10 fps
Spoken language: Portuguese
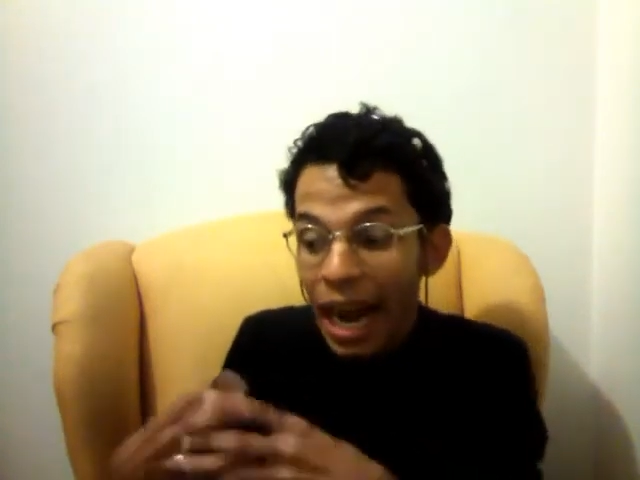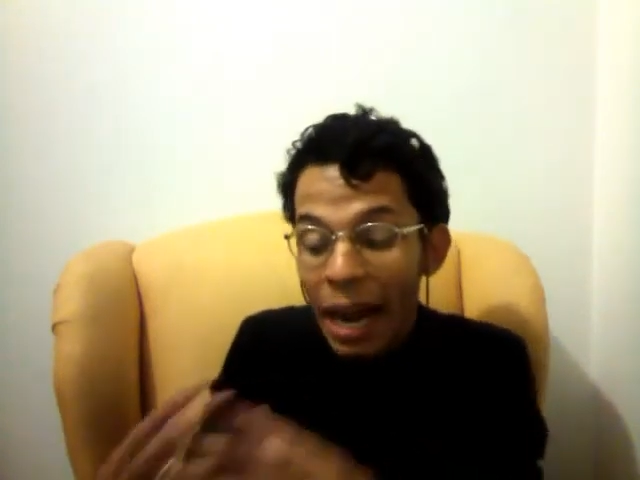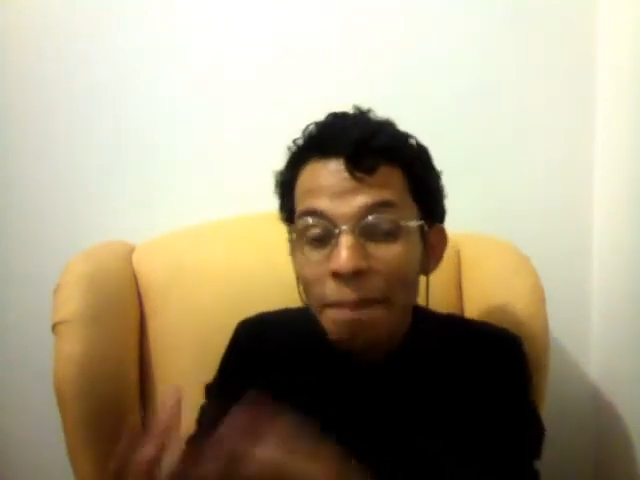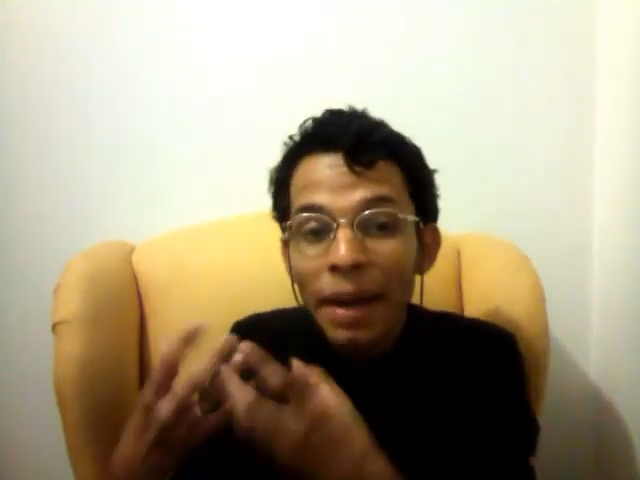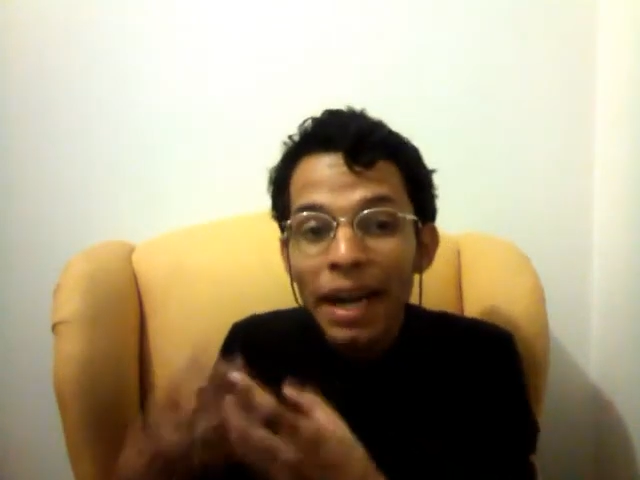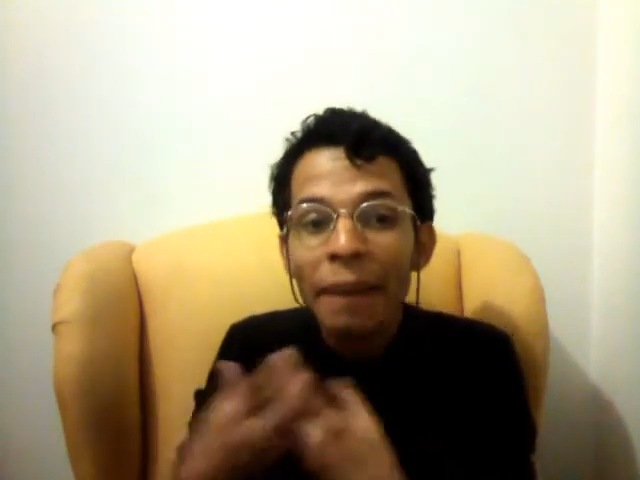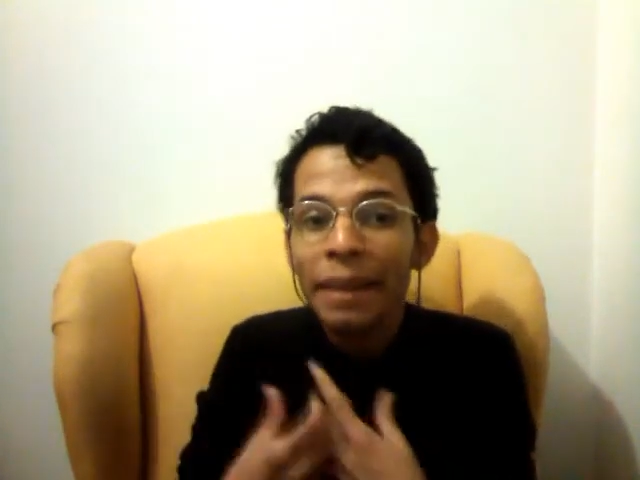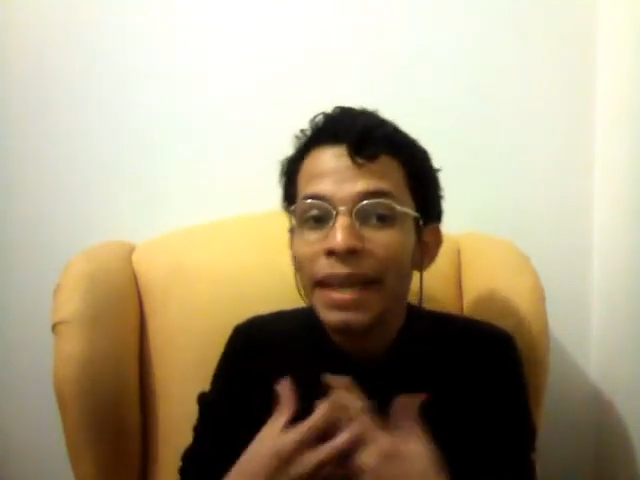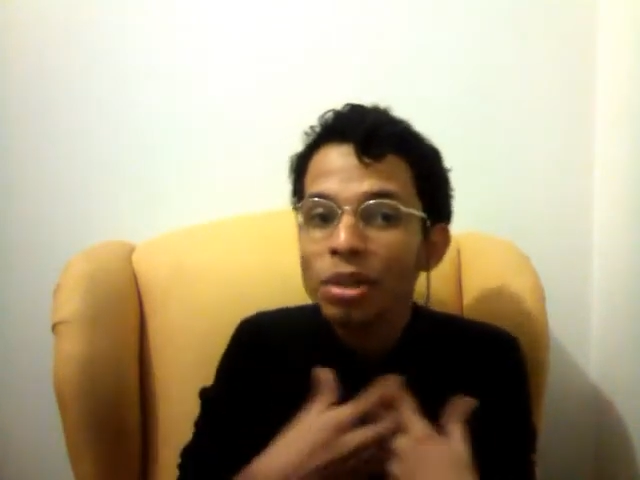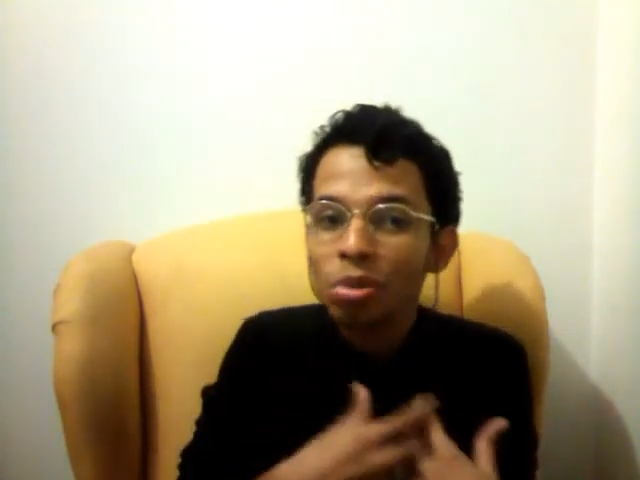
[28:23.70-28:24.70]

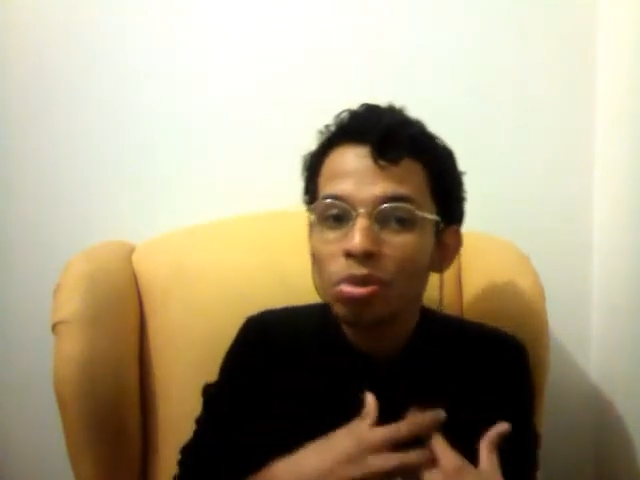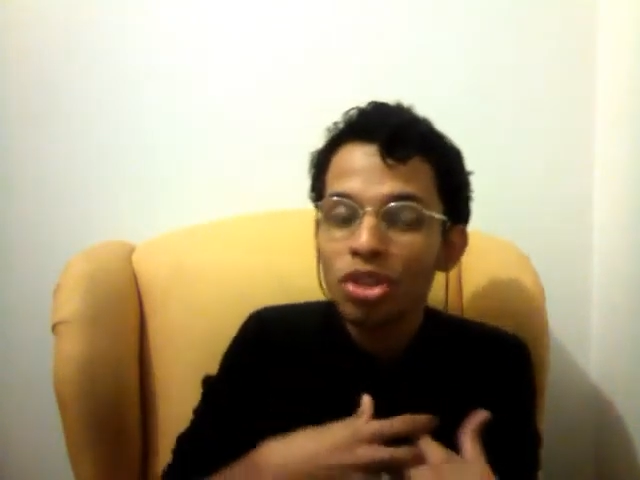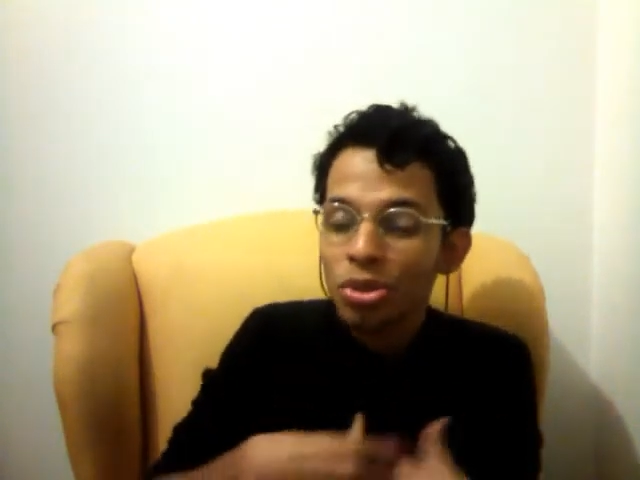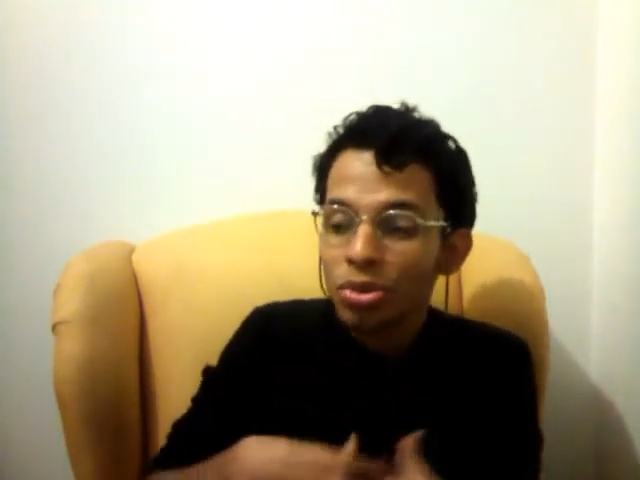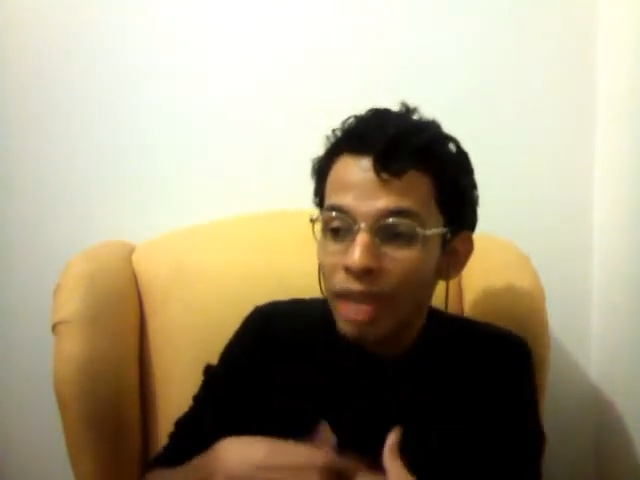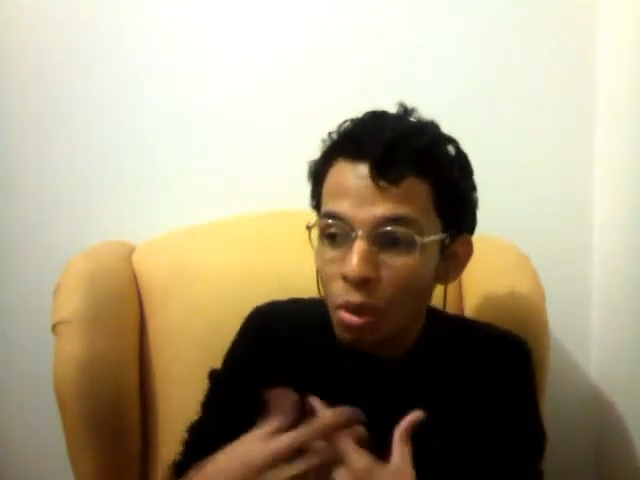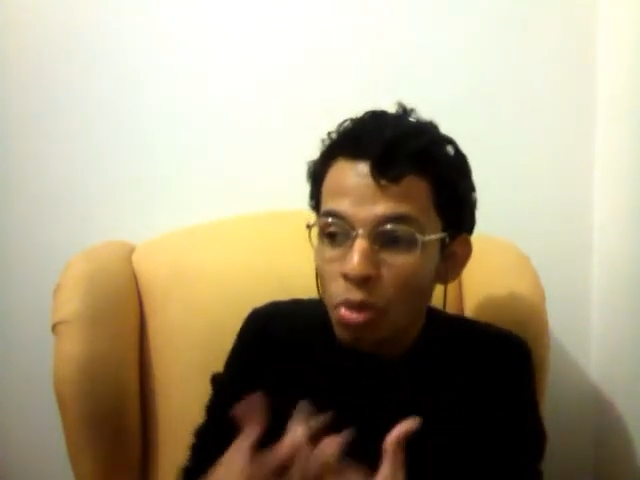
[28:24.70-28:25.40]
apagamento de, da